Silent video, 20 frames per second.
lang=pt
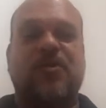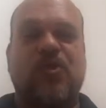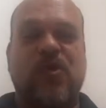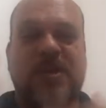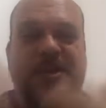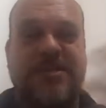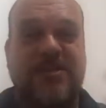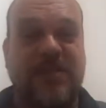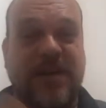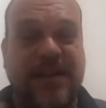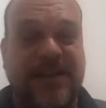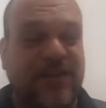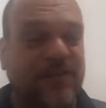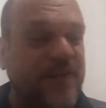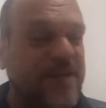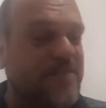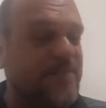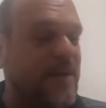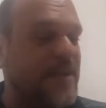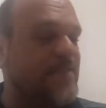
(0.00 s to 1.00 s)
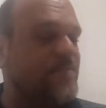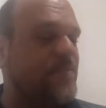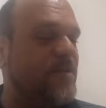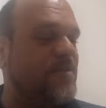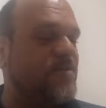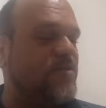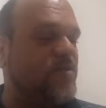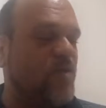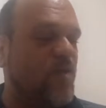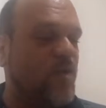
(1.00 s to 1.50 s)
estou conhecendo cada vez mais
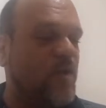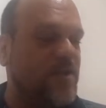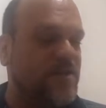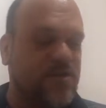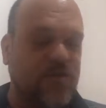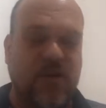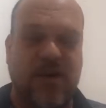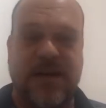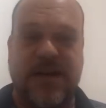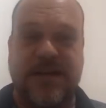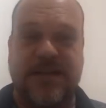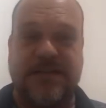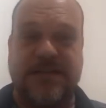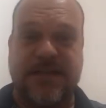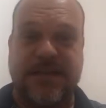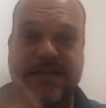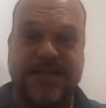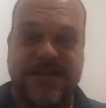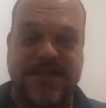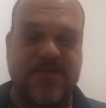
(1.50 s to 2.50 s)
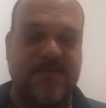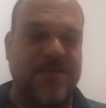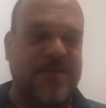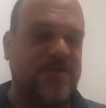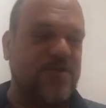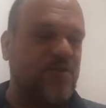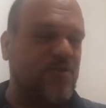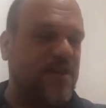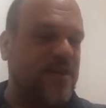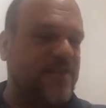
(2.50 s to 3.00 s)
pessoas e organizando essas
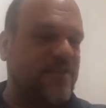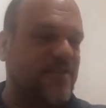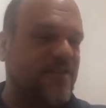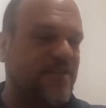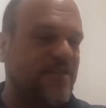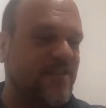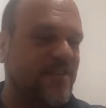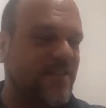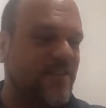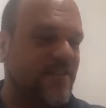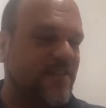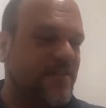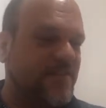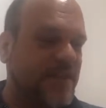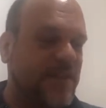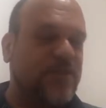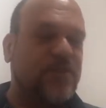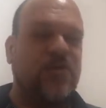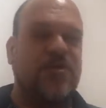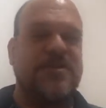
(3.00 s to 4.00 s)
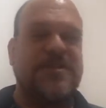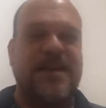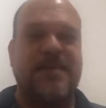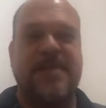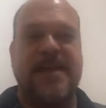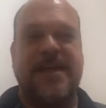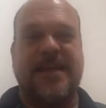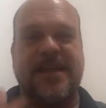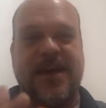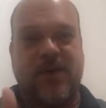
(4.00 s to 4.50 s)
pessoas, né? Todos
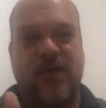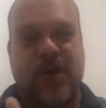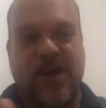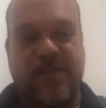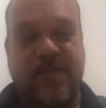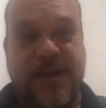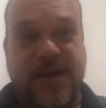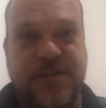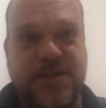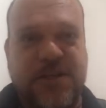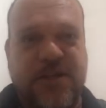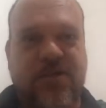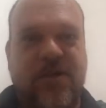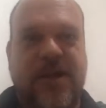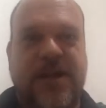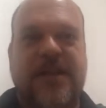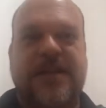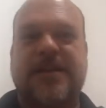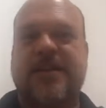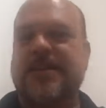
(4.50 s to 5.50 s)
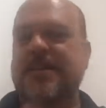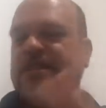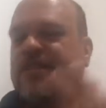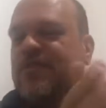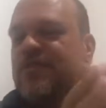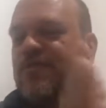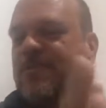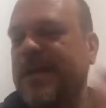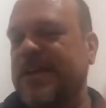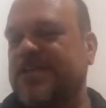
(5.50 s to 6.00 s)
sabem aí que agora, a partir de agora aí,
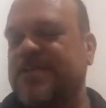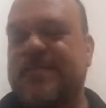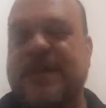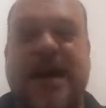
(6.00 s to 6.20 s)
do mês de